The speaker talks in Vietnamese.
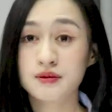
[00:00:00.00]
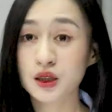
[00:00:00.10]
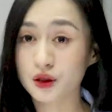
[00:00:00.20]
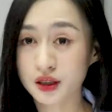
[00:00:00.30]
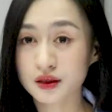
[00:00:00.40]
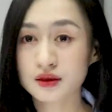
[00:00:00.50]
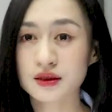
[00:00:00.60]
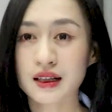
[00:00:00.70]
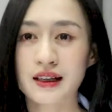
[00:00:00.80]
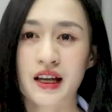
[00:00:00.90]
Mình nói thật,
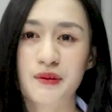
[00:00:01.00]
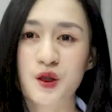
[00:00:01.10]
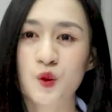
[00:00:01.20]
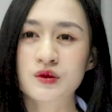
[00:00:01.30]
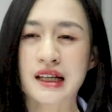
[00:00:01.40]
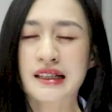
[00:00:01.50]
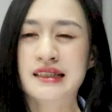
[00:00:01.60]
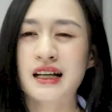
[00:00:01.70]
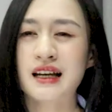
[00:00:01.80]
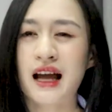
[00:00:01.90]
cái này mình cũng nhắc đi
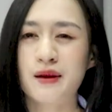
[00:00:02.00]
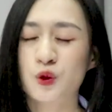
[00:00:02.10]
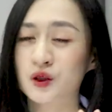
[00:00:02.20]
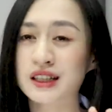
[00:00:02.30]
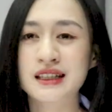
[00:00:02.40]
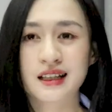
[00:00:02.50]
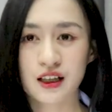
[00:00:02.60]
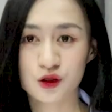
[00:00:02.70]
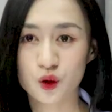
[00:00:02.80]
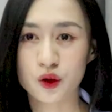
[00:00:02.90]
nhắc lại 1 tỷ
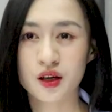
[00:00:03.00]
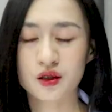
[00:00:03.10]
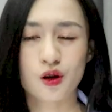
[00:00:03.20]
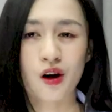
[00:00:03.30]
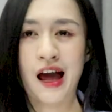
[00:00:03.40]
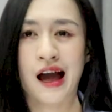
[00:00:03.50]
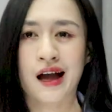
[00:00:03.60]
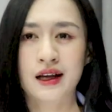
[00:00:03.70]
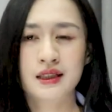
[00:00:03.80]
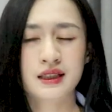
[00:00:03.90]
lần rồi, đó
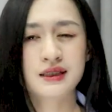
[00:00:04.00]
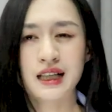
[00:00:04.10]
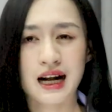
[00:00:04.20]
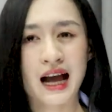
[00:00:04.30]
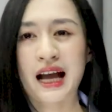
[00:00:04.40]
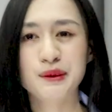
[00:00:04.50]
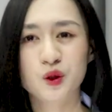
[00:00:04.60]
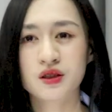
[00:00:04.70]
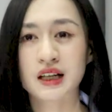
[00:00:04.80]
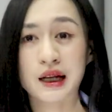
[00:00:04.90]
là chẳng ai
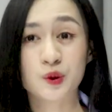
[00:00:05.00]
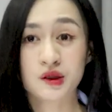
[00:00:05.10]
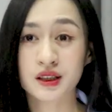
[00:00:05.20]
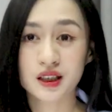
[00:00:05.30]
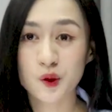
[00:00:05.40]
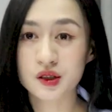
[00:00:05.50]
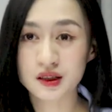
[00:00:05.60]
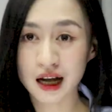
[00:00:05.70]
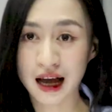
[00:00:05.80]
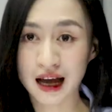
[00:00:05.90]
muốn ở cạnh một người tiêu cực
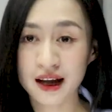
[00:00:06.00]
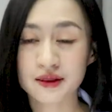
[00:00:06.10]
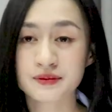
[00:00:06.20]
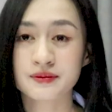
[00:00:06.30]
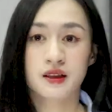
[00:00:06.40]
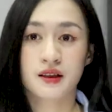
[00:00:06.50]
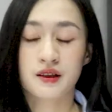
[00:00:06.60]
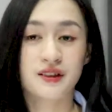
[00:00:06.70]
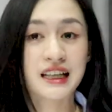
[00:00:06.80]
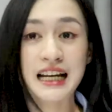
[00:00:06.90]
cả.
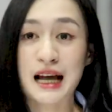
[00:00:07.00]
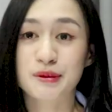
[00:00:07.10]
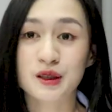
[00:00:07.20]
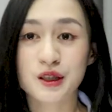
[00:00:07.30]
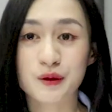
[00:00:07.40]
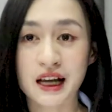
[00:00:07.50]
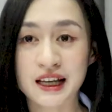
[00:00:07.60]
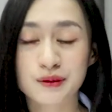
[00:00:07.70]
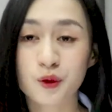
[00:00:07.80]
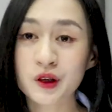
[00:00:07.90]
Và để làm được điều
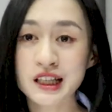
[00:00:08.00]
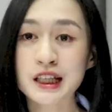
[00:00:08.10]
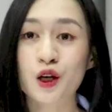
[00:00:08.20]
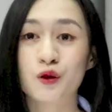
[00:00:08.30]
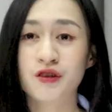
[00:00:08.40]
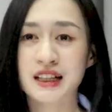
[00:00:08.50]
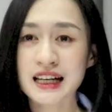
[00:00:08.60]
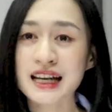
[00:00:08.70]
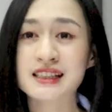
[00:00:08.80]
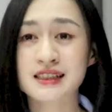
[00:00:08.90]
này, mỗi khi có vấn
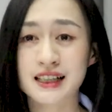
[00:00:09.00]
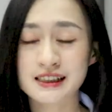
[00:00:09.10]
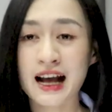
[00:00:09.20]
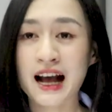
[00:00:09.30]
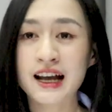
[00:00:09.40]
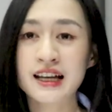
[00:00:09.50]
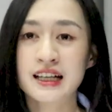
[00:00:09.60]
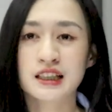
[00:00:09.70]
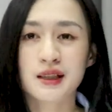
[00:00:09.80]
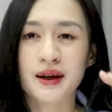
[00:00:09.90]
đề gì xảy ra ấy,
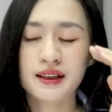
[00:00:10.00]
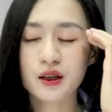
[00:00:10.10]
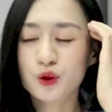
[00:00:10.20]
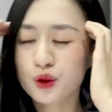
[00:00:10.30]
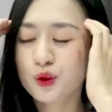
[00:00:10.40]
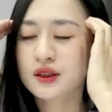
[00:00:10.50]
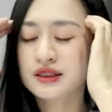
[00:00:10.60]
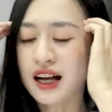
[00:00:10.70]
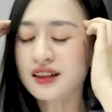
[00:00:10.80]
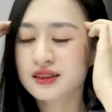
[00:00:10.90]
thì bạn hãy luôn
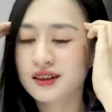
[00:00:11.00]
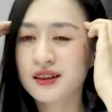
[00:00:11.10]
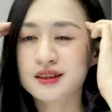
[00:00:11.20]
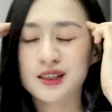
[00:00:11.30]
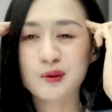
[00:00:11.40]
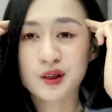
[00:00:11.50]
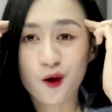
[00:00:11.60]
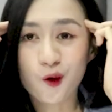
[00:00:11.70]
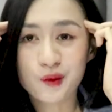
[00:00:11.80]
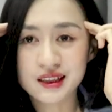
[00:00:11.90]
luôn nhắc nhớ ở trong
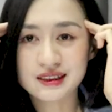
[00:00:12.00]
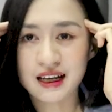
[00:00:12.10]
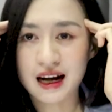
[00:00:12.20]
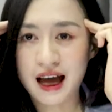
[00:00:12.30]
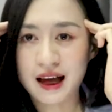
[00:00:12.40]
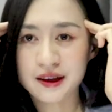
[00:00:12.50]
đầu mình rằng